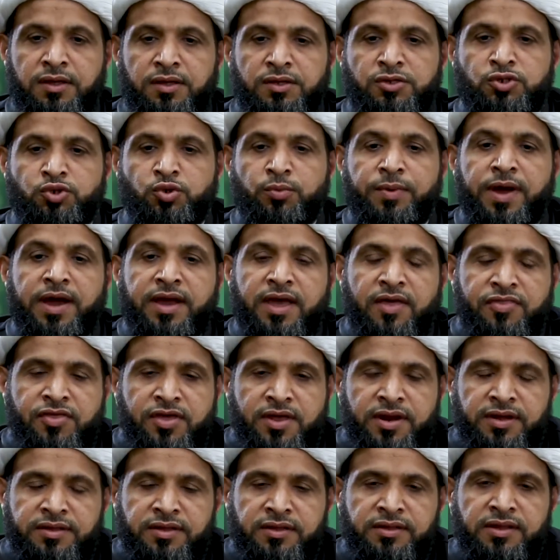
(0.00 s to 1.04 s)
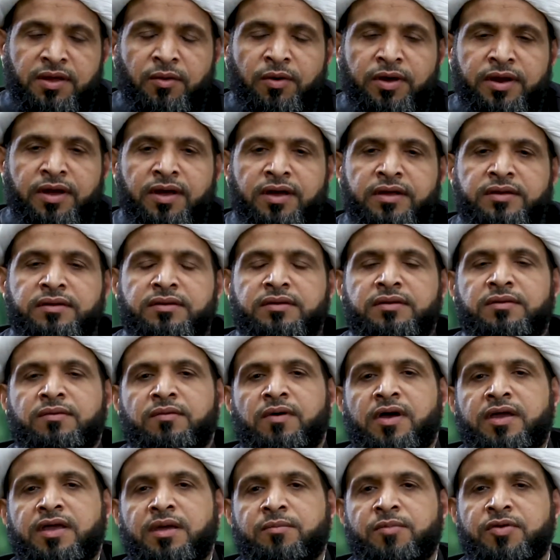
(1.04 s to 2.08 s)
شبهة كثيرة الدوران
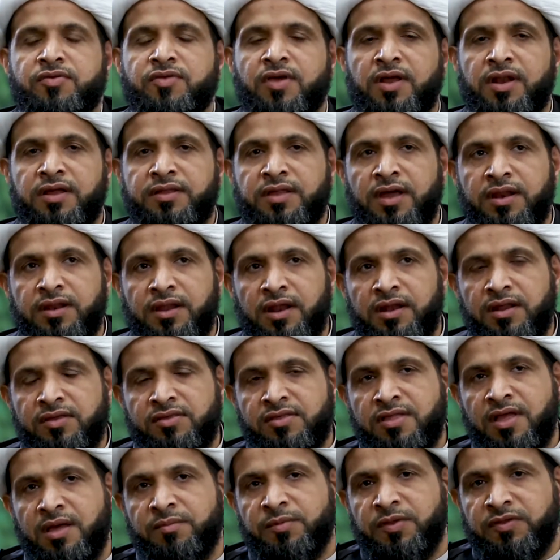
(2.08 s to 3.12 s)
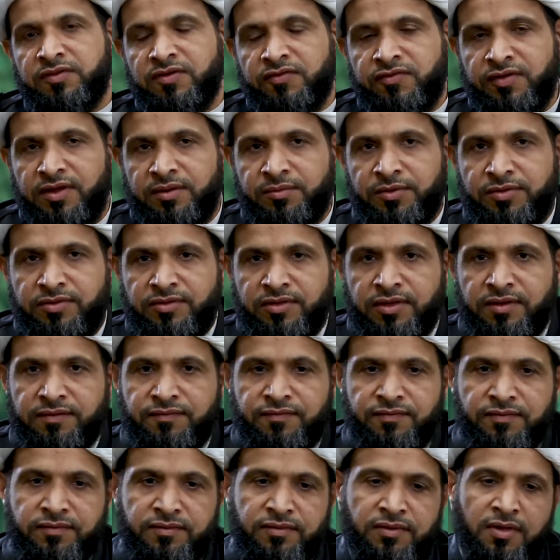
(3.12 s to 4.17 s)
وهي مسألة أن الإسلام انتشر بالسيف
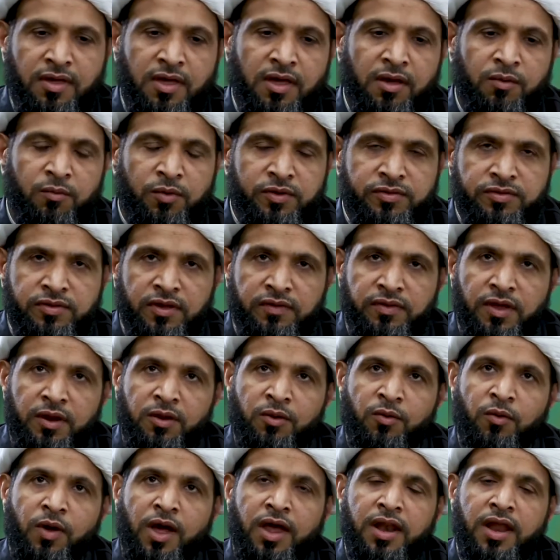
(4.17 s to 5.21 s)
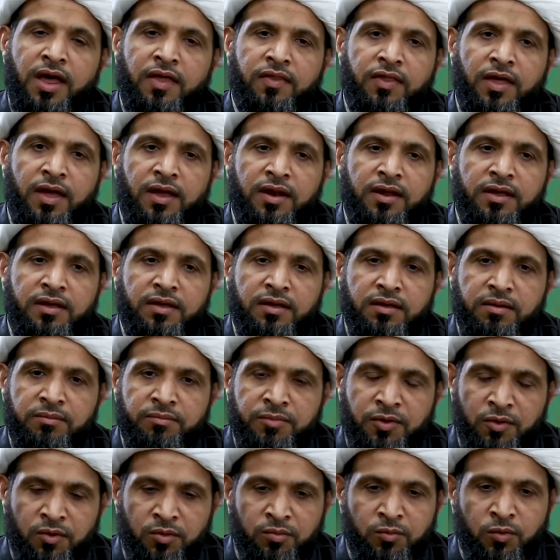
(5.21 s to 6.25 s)
واستدلوا على ذلك
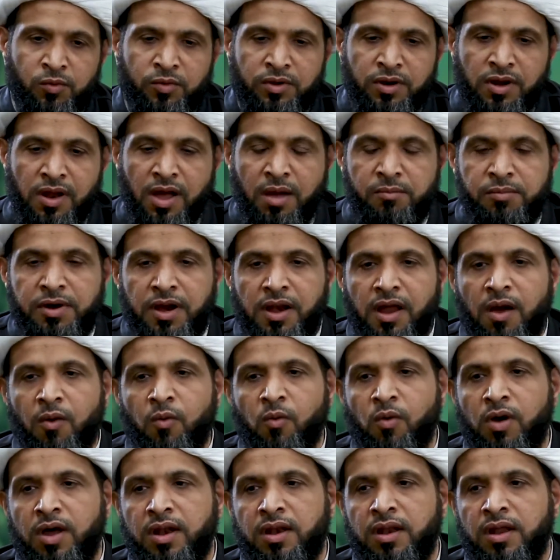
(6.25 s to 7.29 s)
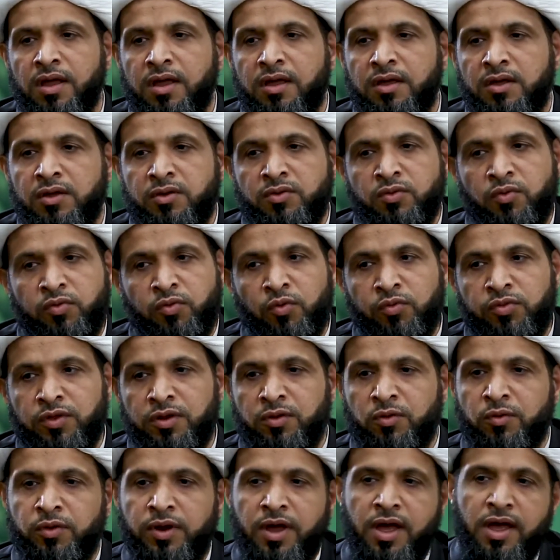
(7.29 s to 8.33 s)
بأمور الأمر الأول النصوص
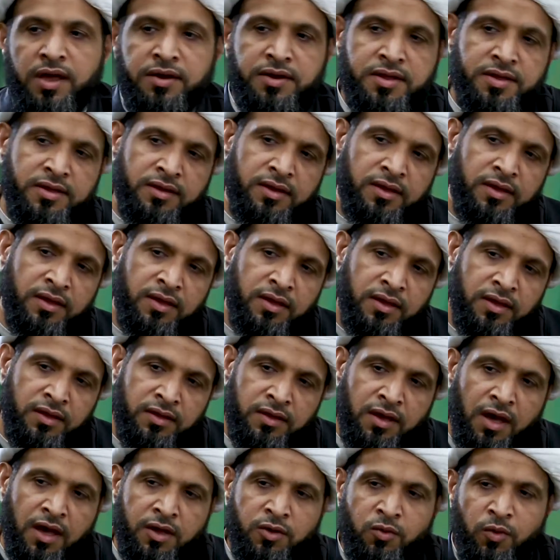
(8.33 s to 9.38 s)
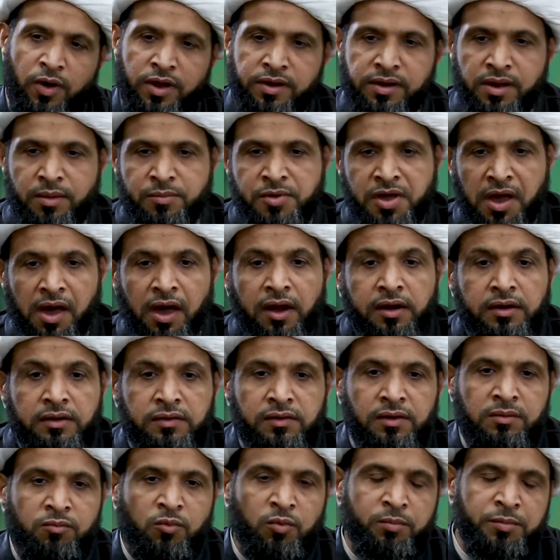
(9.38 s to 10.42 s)
القرآنية يا أيها النبي
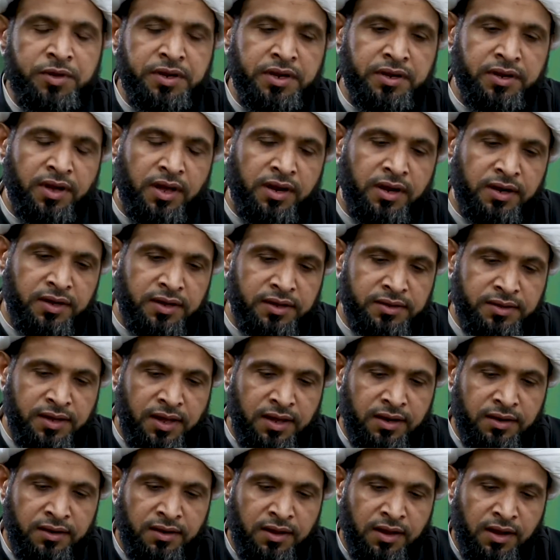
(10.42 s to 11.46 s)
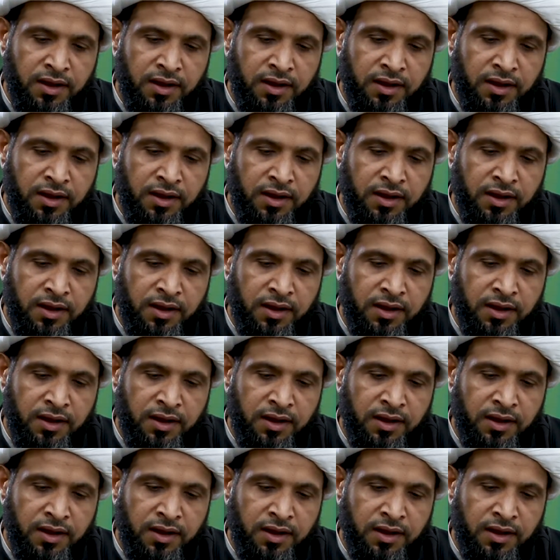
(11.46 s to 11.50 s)
حرض المؤمنين على القتال